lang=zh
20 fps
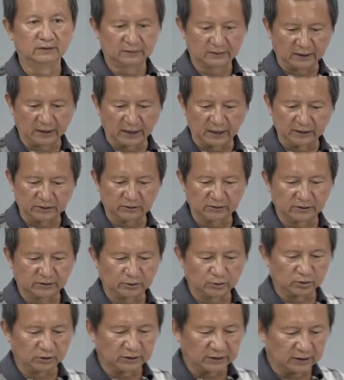大概就是
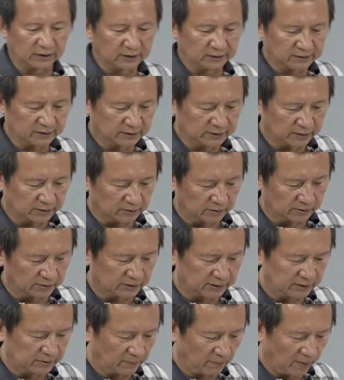桌上的这些东
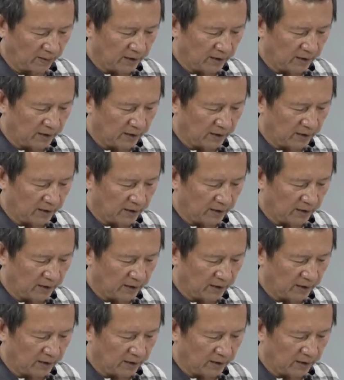西。